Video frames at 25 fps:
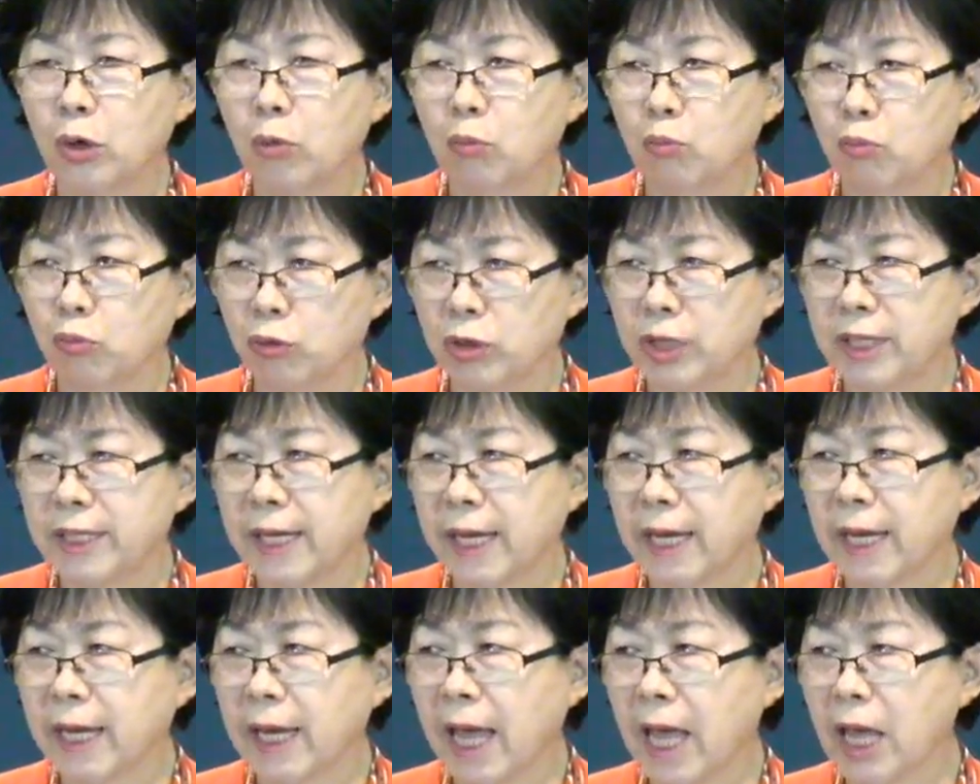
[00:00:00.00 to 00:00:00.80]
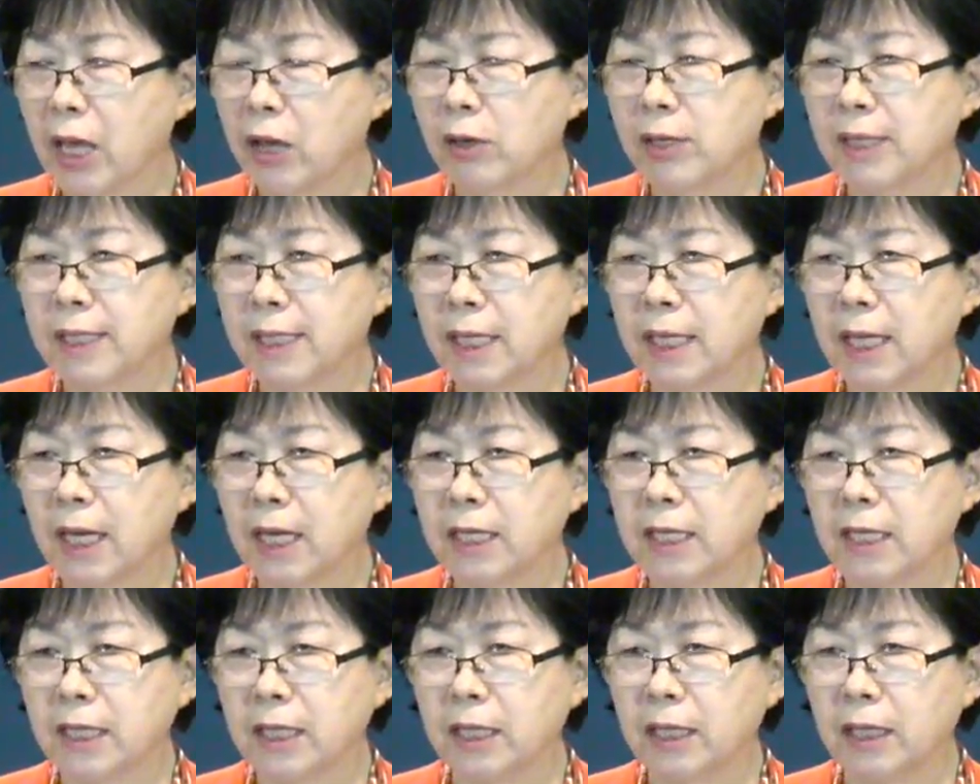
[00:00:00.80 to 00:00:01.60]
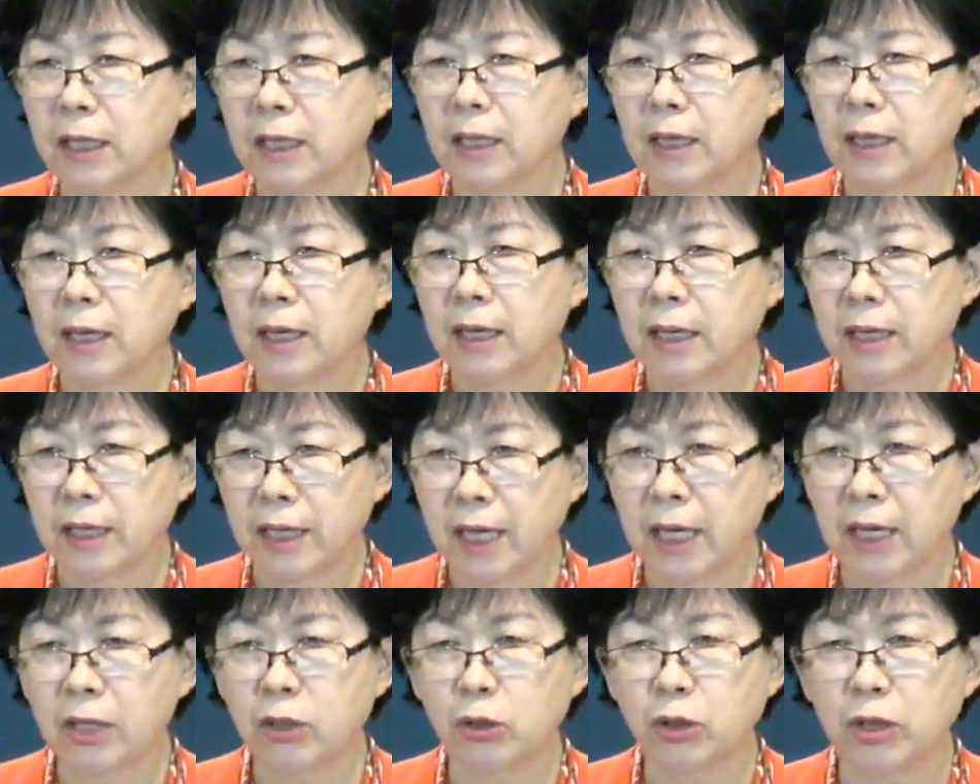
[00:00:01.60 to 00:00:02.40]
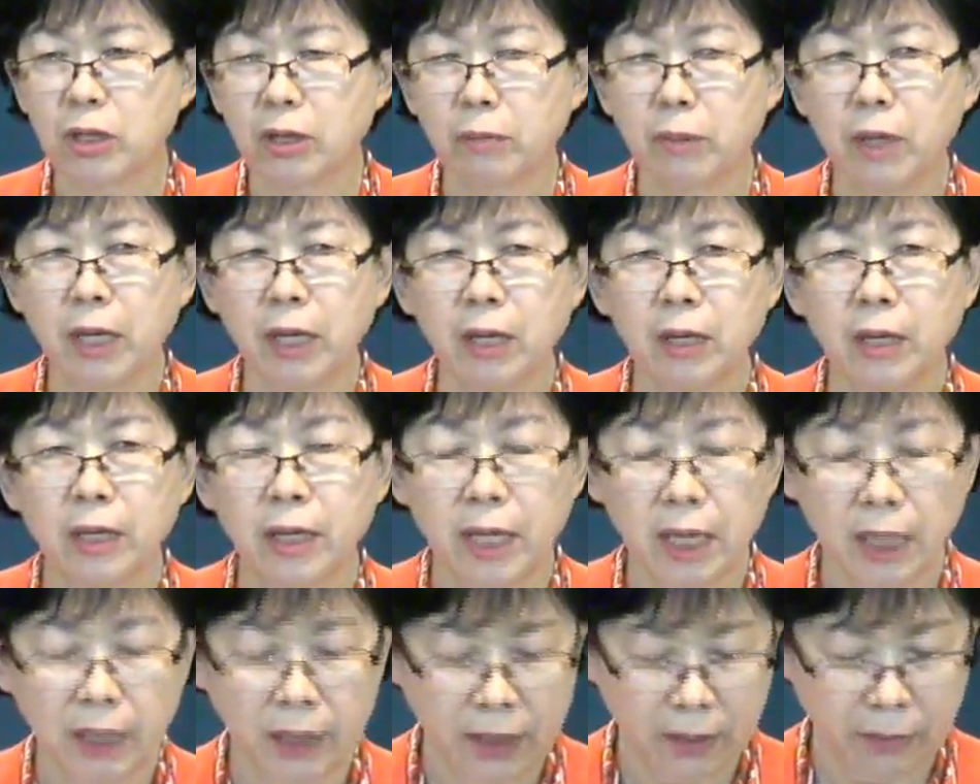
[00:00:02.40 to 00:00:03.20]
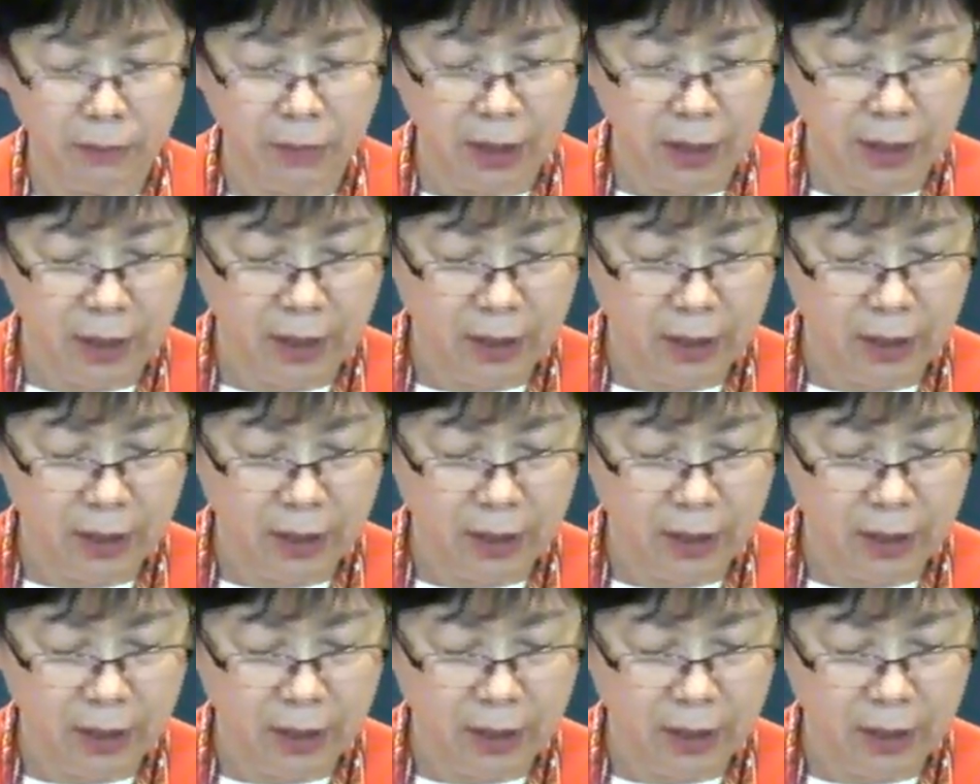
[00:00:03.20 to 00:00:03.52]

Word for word: 문제의 해결자 되시는 예수님이 있습니다.